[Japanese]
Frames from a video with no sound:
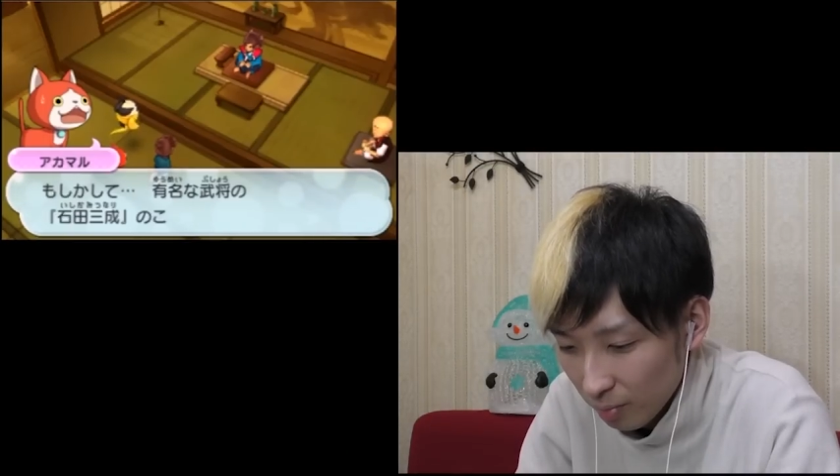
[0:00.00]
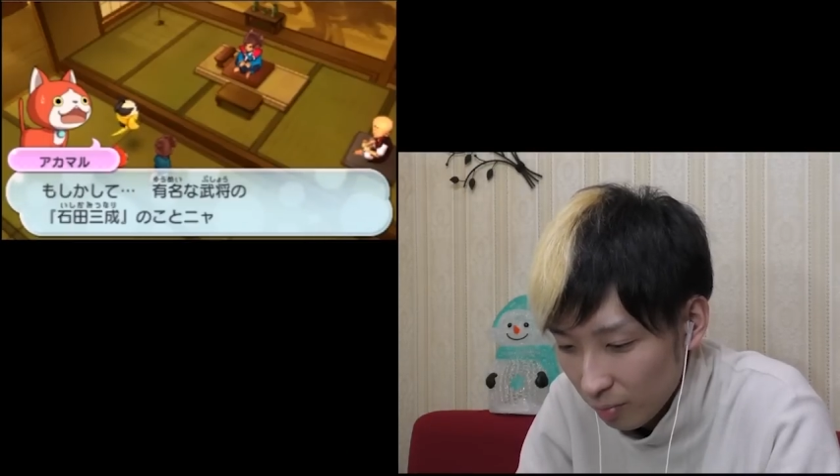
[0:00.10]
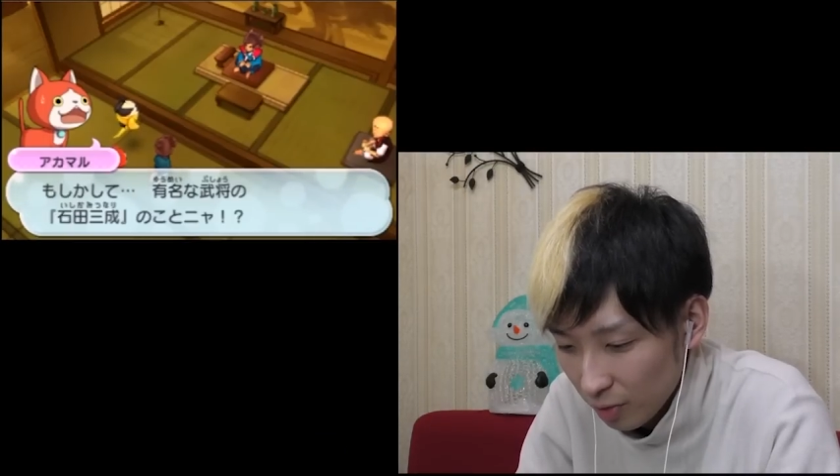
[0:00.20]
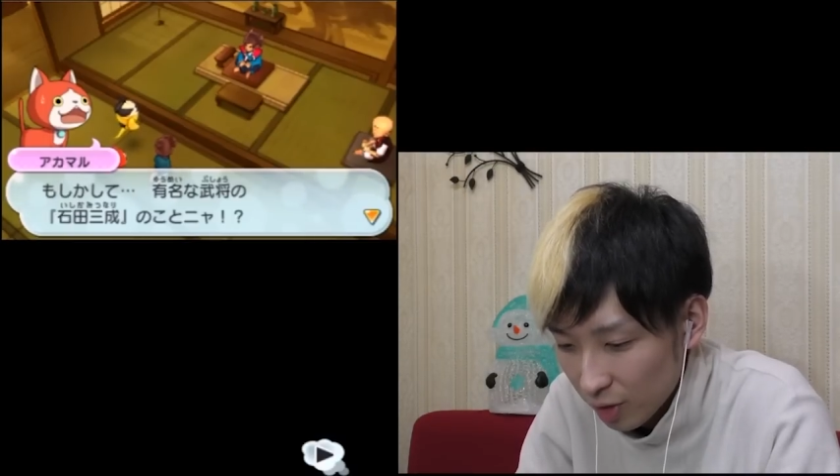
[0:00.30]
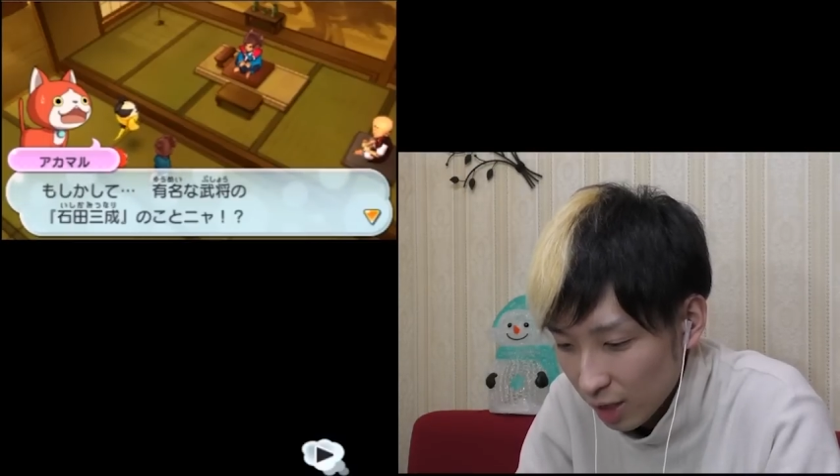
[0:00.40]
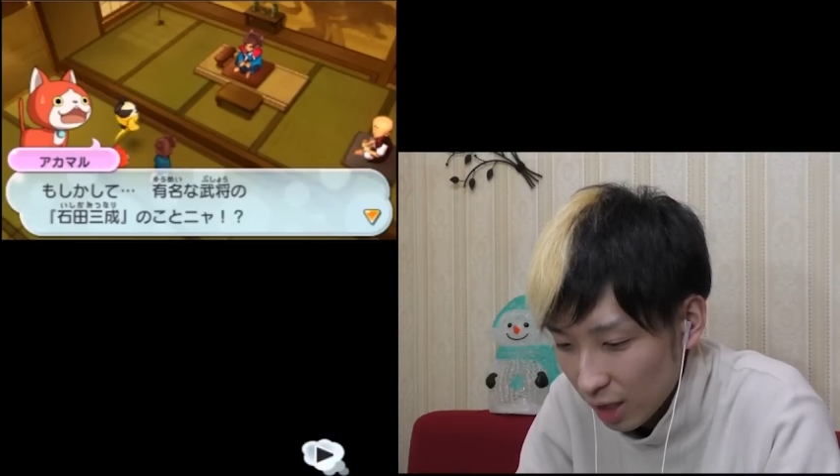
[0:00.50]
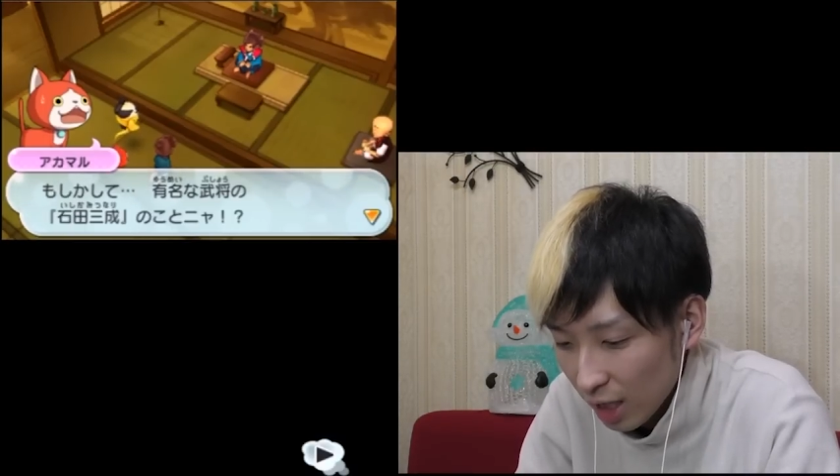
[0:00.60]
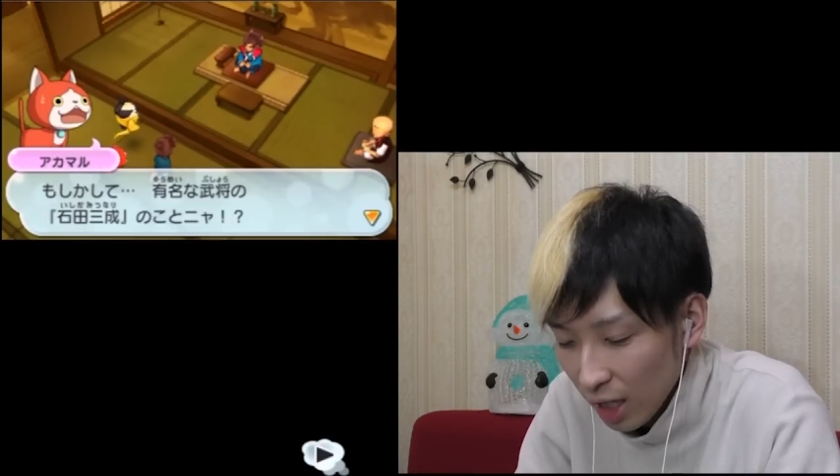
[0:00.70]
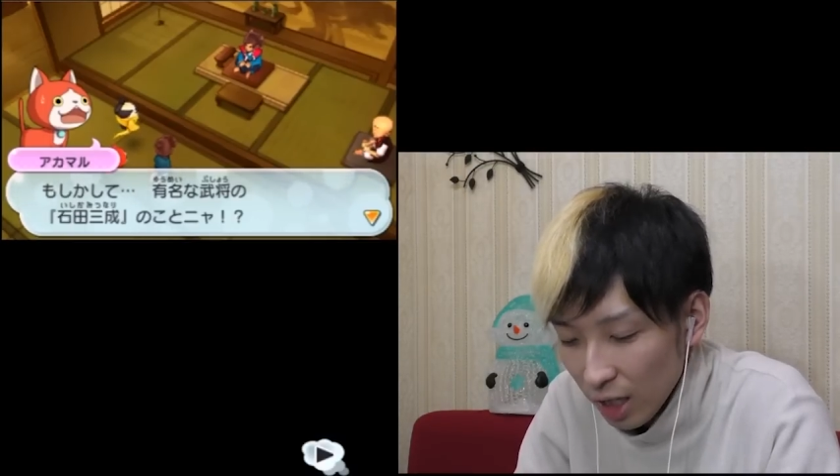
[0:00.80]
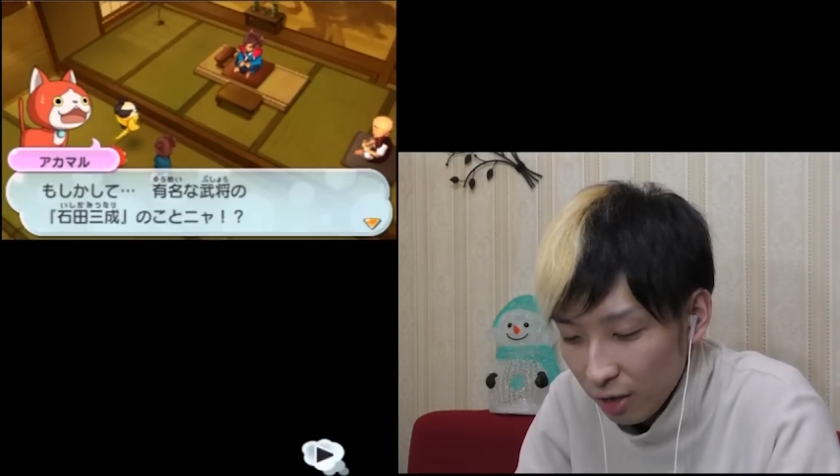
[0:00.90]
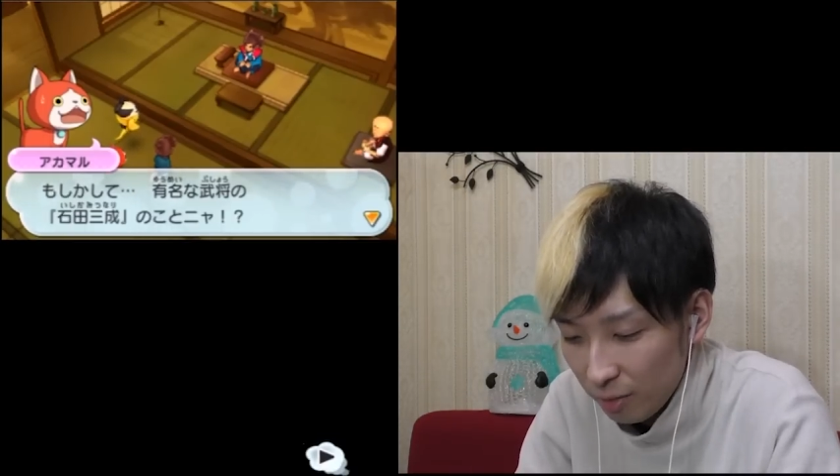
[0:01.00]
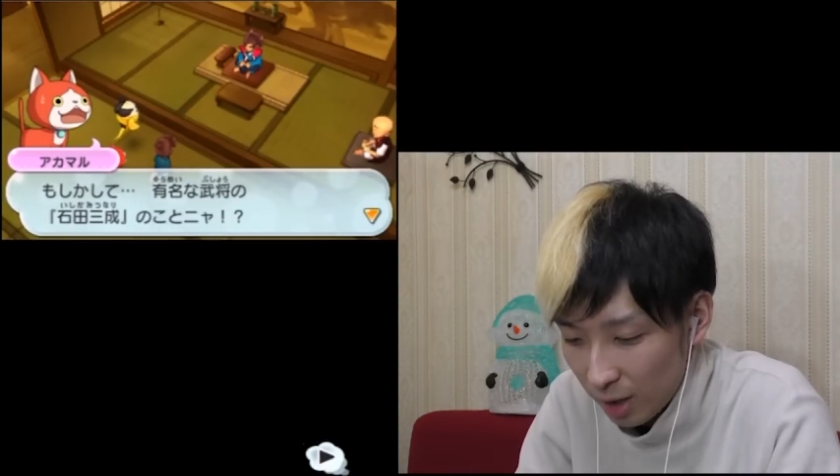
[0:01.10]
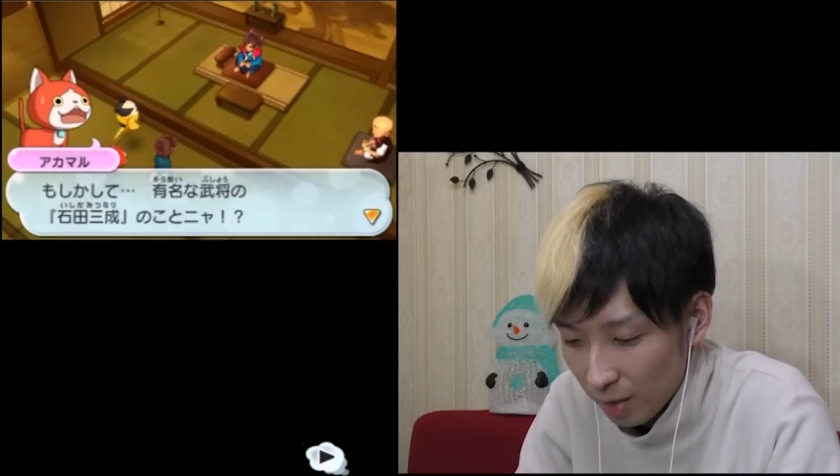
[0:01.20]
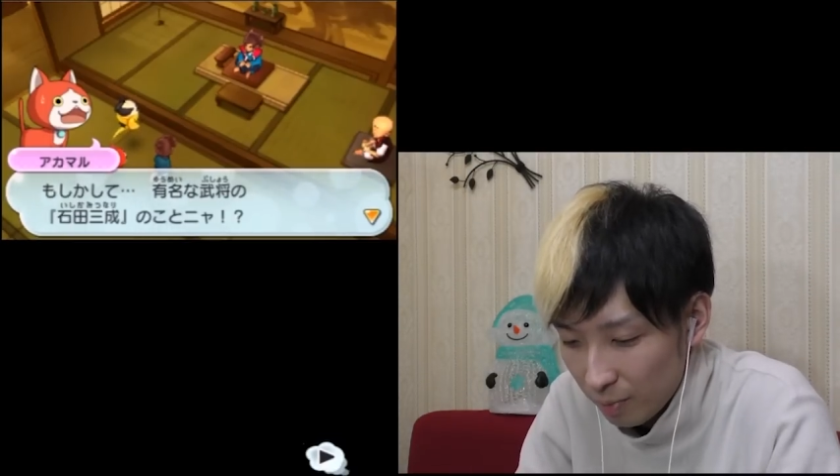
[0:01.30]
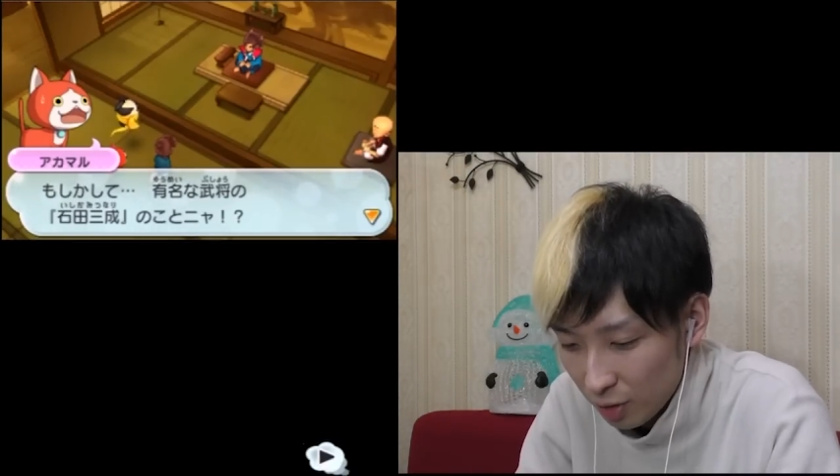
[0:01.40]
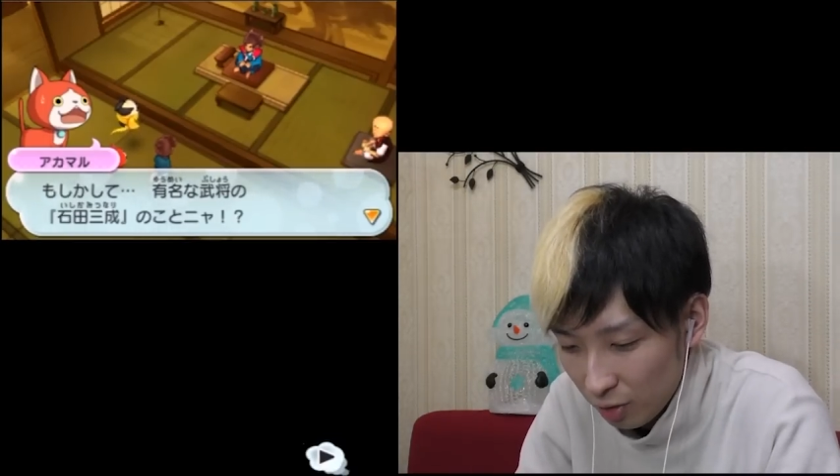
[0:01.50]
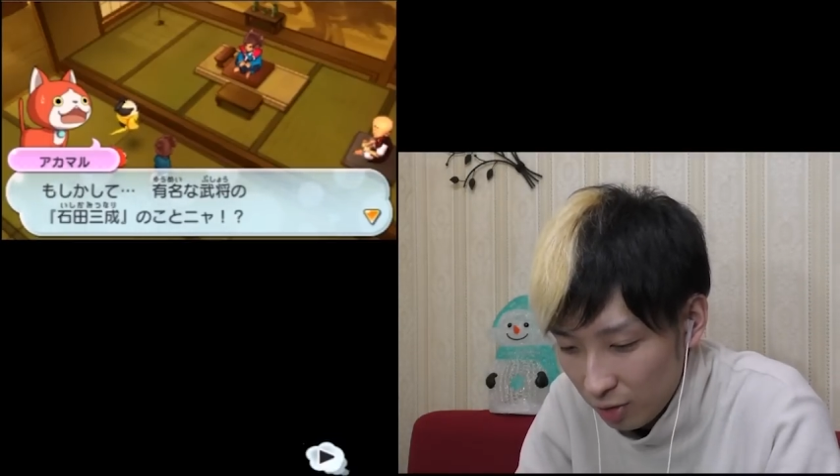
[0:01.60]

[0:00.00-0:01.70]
もしかして、有名な武将